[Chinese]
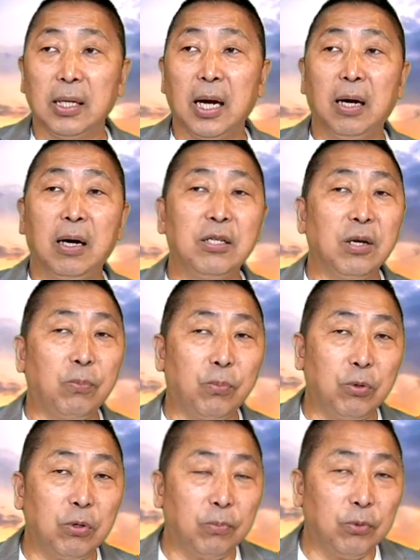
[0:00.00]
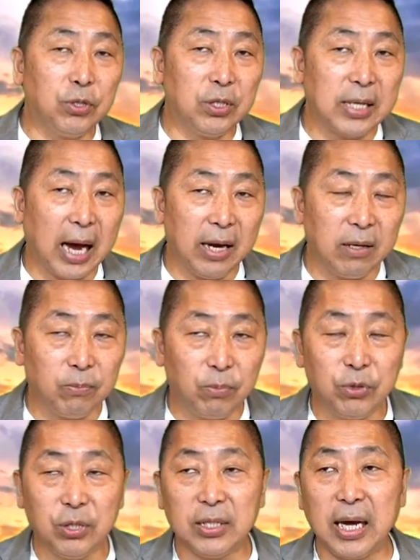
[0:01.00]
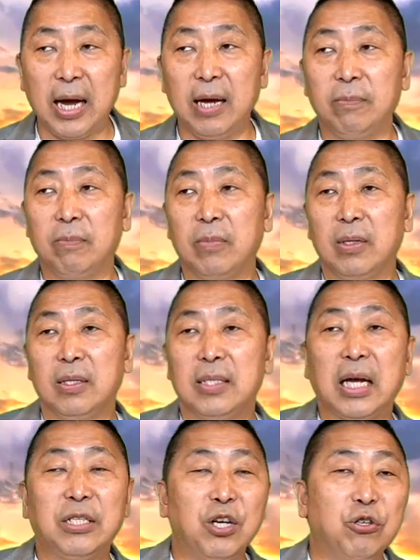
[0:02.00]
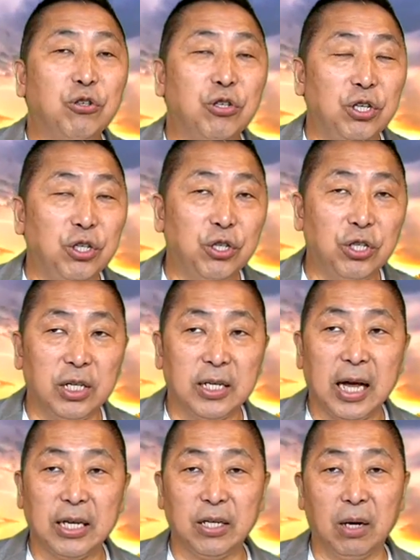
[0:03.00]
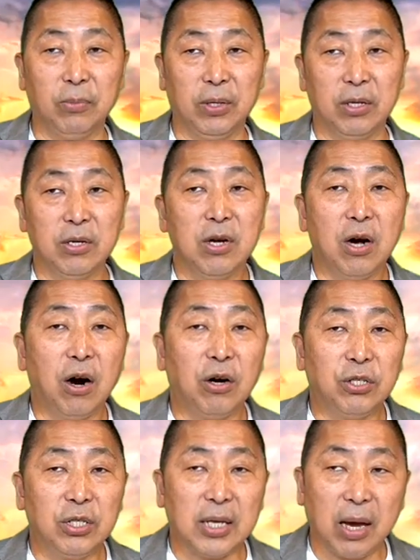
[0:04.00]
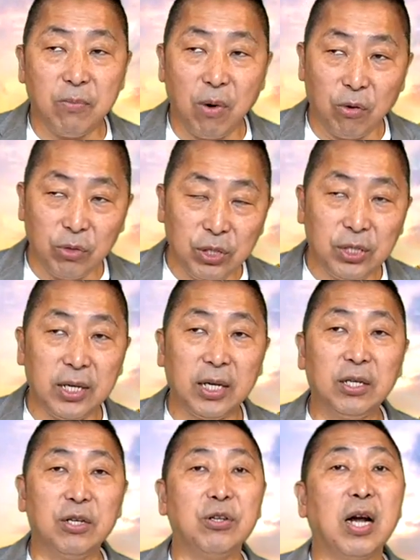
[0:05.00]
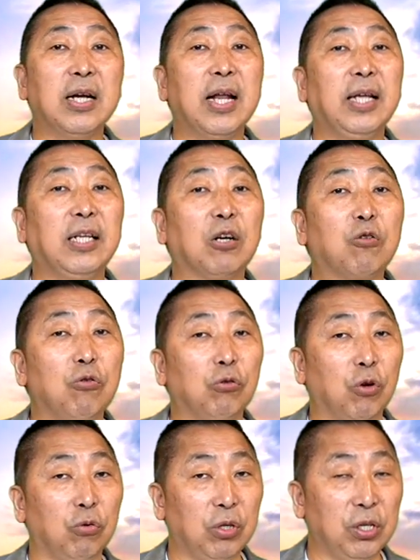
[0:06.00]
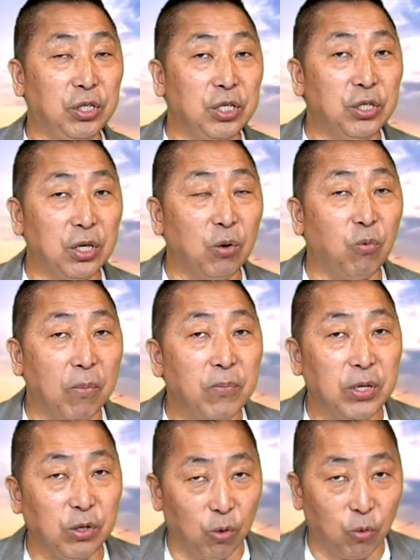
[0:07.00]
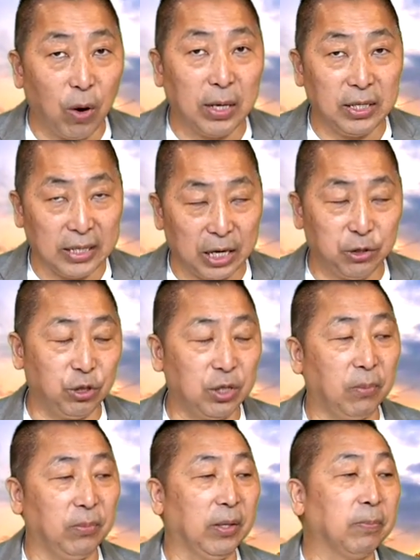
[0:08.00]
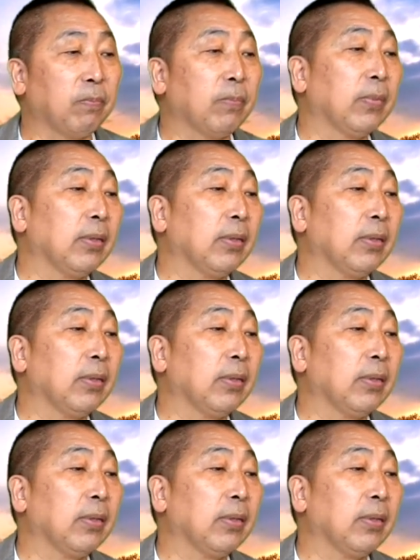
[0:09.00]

那而且不不是在不是在在政治意识形态上面，而是在某一些的人类的共同的精神文明有关的价值上面。